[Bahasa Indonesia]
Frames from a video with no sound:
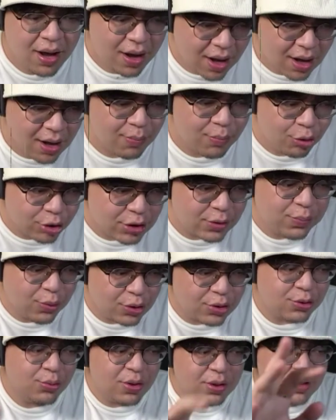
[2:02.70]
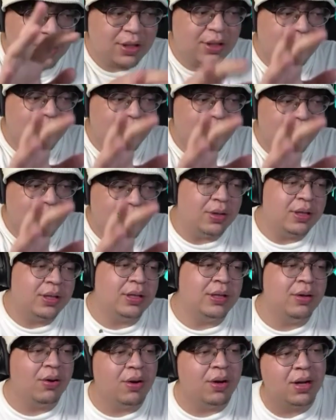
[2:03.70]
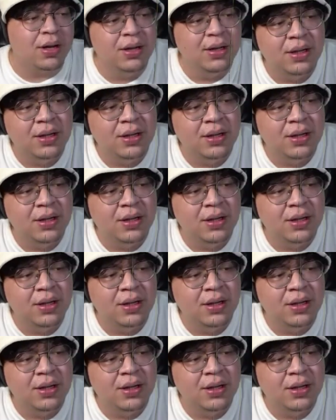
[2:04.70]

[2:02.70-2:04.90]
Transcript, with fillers: boots boots buat titik no dot no.